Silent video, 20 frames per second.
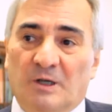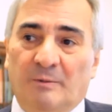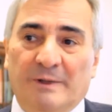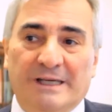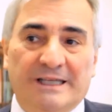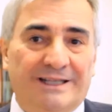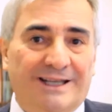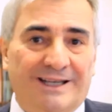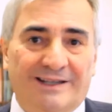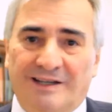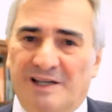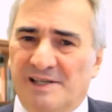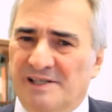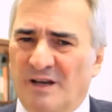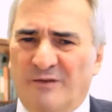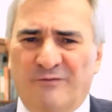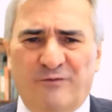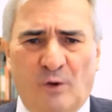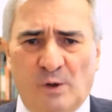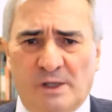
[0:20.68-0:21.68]
Qualität als
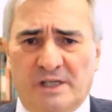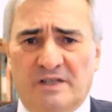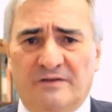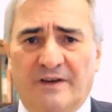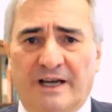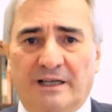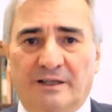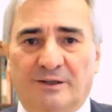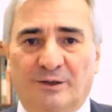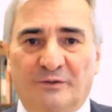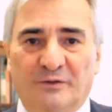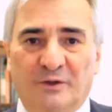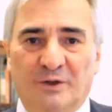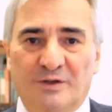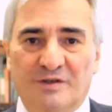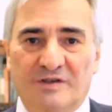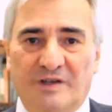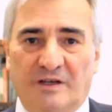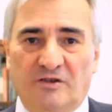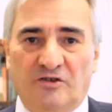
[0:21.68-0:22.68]
Erfolgsfaktor für die
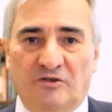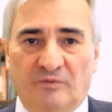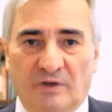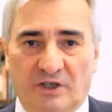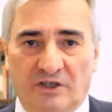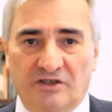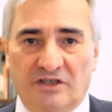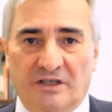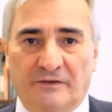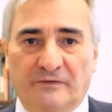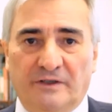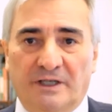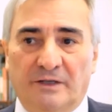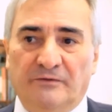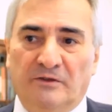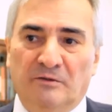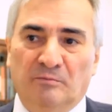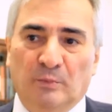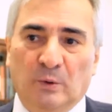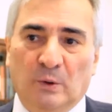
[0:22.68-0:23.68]
österreichische Wirtschaft auf
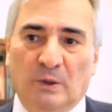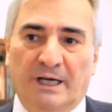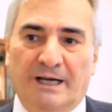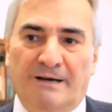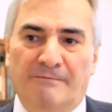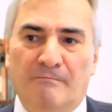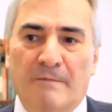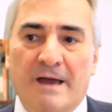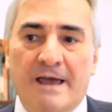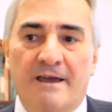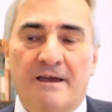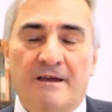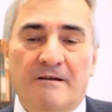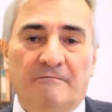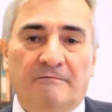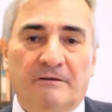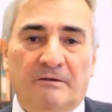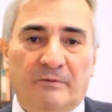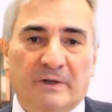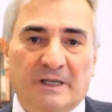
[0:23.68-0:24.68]
dem Programm.
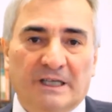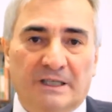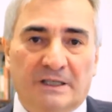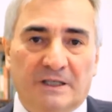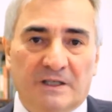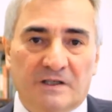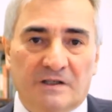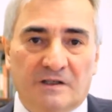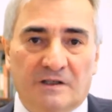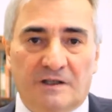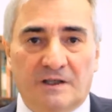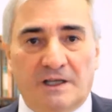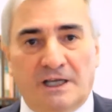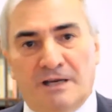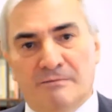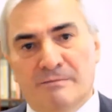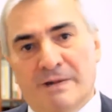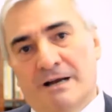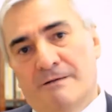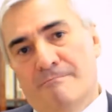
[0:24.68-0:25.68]
Wir werden das
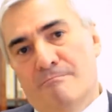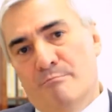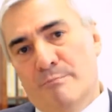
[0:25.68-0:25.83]
Thema